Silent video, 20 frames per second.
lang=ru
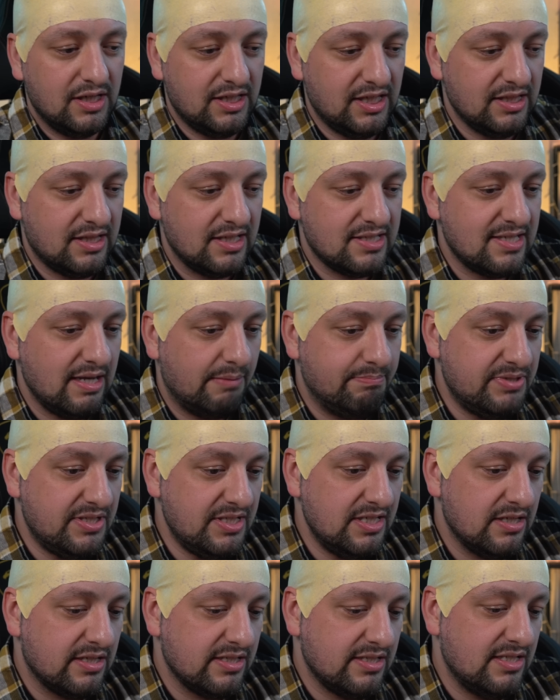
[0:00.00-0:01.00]
какие-то
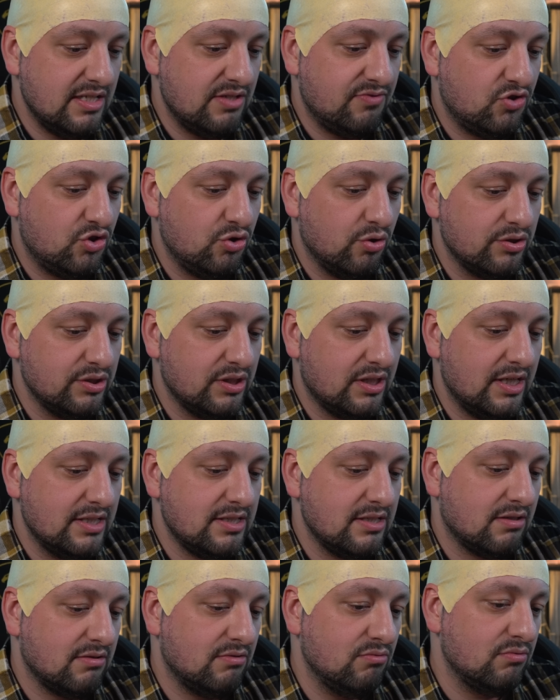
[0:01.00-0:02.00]
сабзира здесь в черных
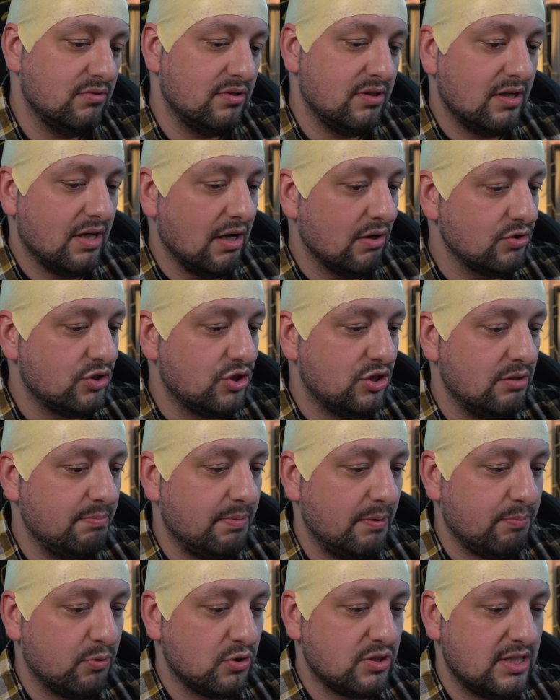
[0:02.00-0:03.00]
этих. Ну, короче, не
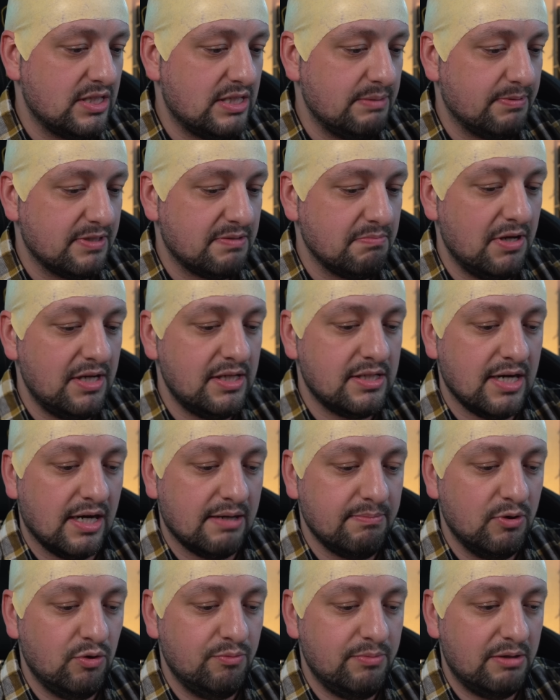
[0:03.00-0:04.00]
просто типа смотрите,
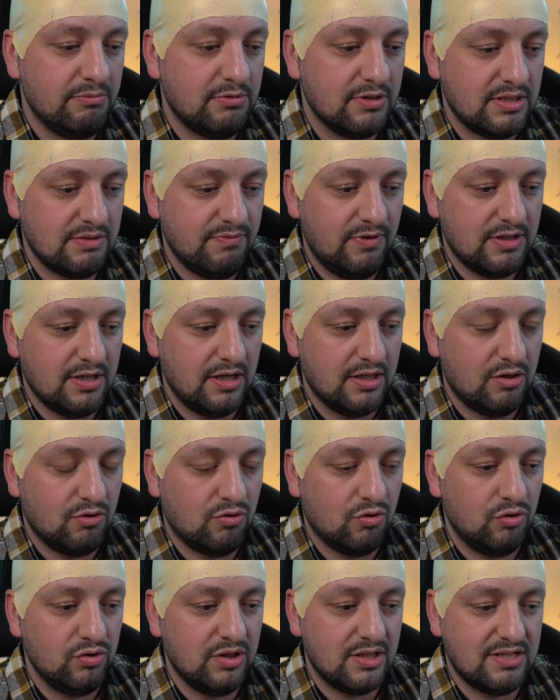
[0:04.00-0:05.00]
как мы умеем танцевать,
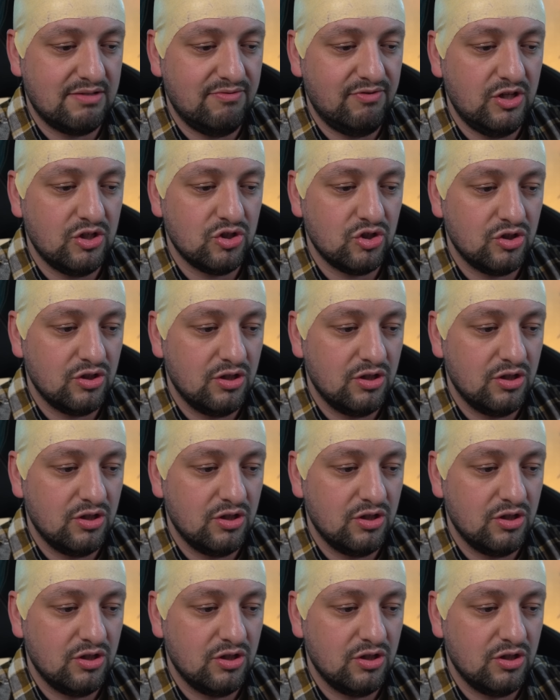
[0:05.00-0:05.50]
какой у нас движ.